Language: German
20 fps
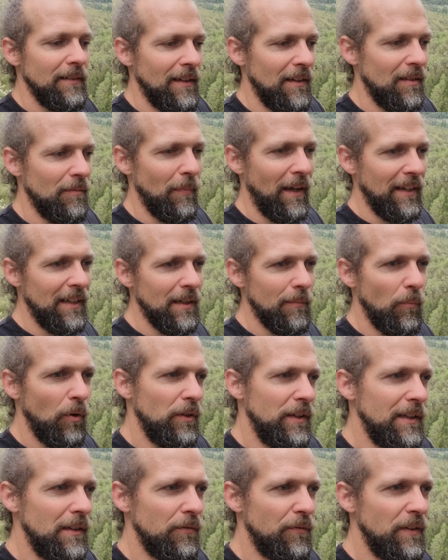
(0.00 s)
das manchmal
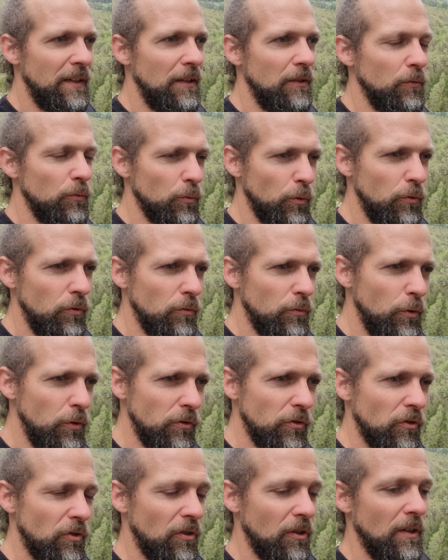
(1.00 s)
nicht viel
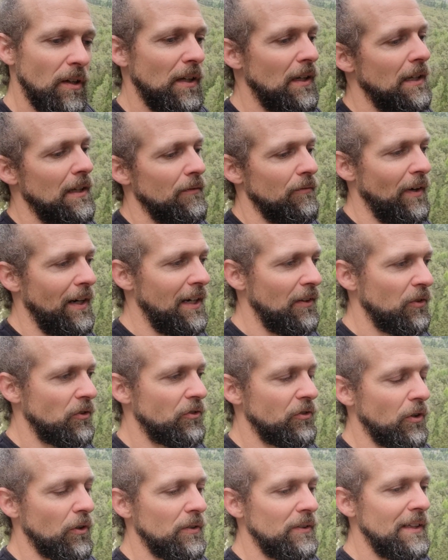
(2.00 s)
nützt, weil es
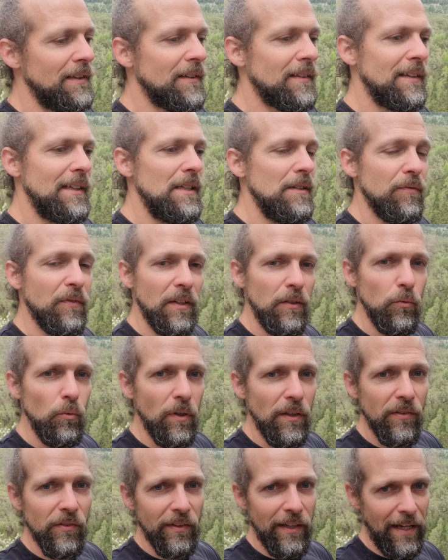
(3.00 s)
sozusagen nicht tief
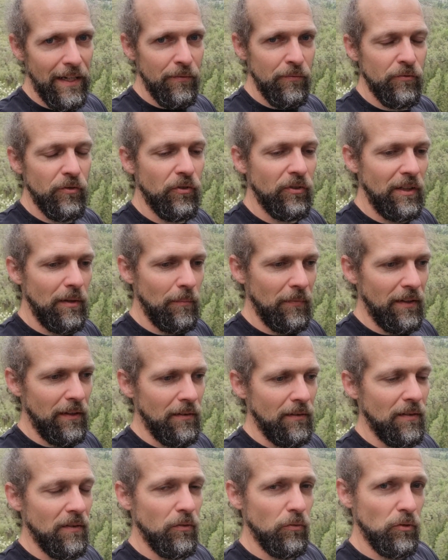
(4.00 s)
genug ins Nervensystem
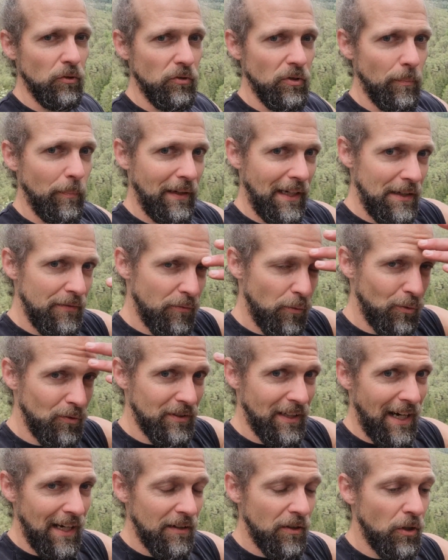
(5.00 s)
geht. Und unser
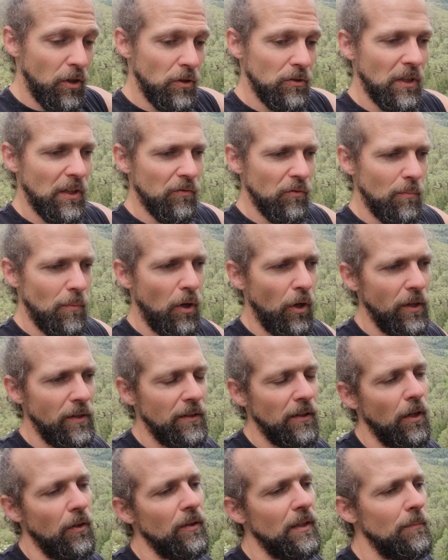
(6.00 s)
Präfrontalkortex, wo man
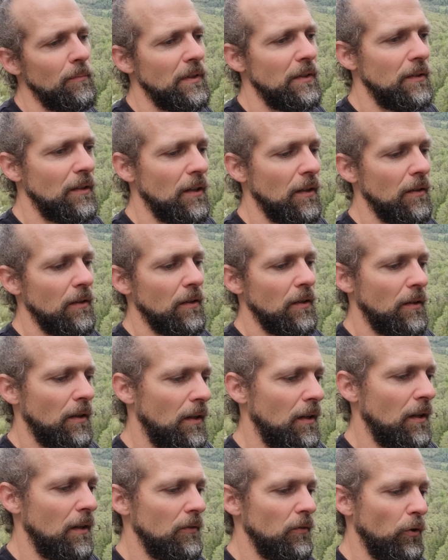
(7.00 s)
heute annimmt in der
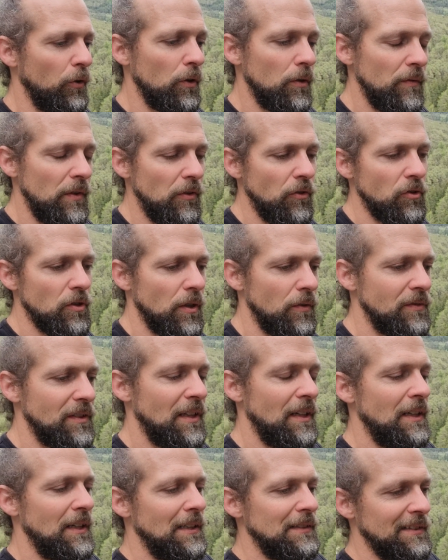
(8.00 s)
äh, Neurowissenschaft,
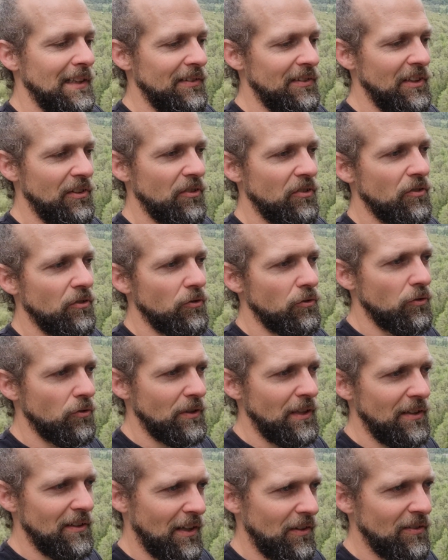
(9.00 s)
das, sitzt,
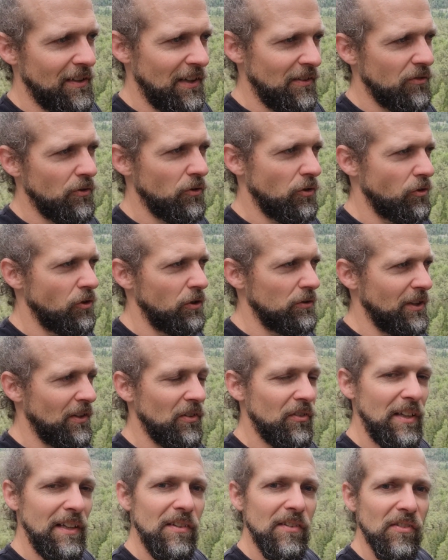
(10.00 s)
das, das sozusagen der
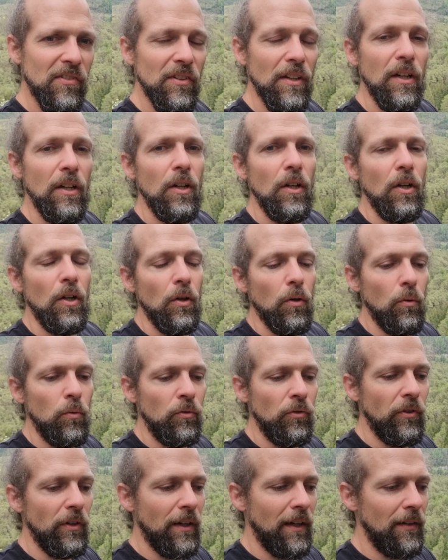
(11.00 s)
Sitz
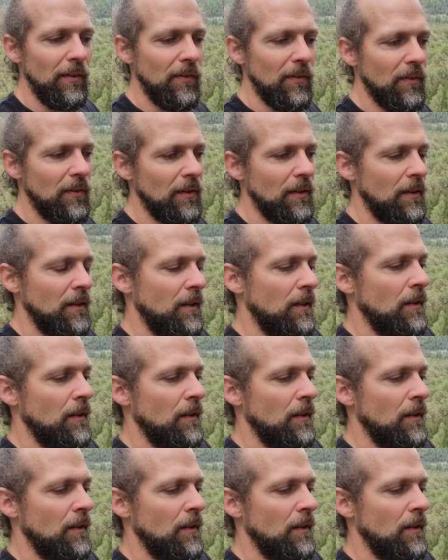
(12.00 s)
unseres